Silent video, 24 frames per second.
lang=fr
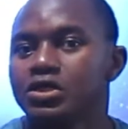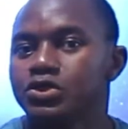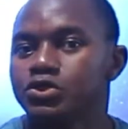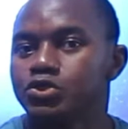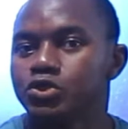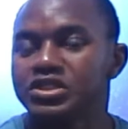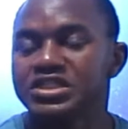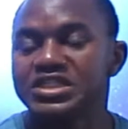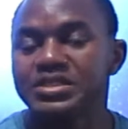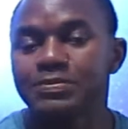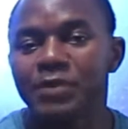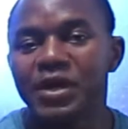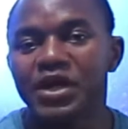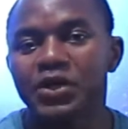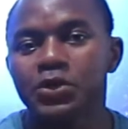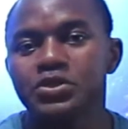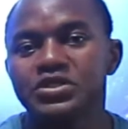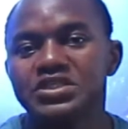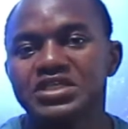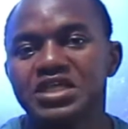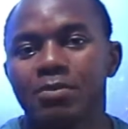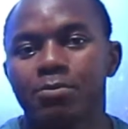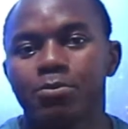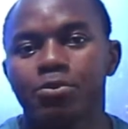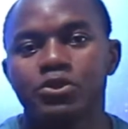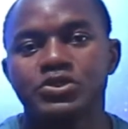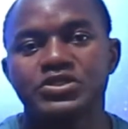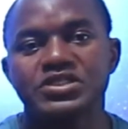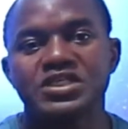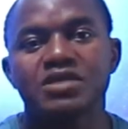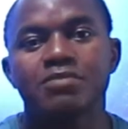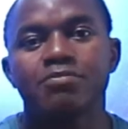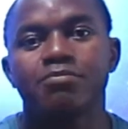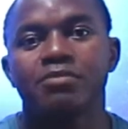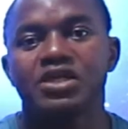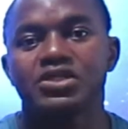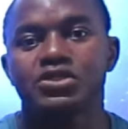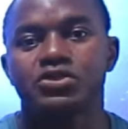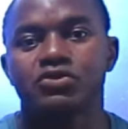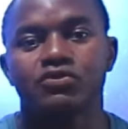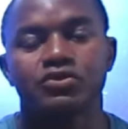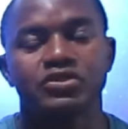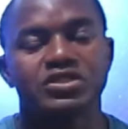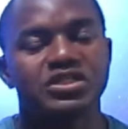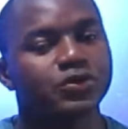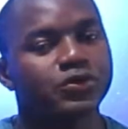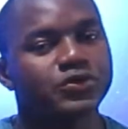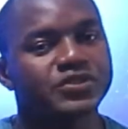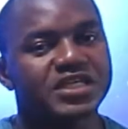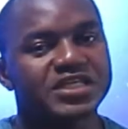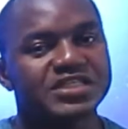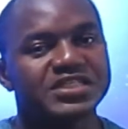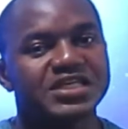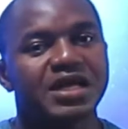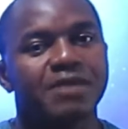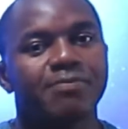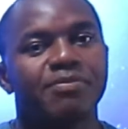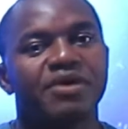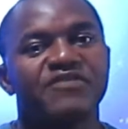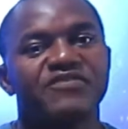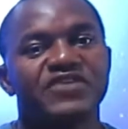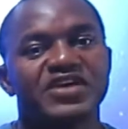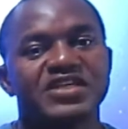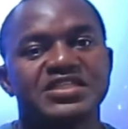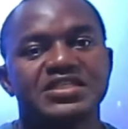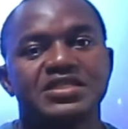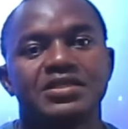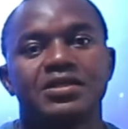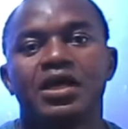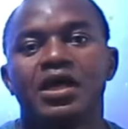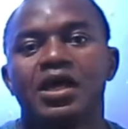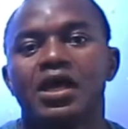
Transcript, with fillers: Je ne dis pas que c'est impossible, mais je vous dis que ça ne sera pas facile.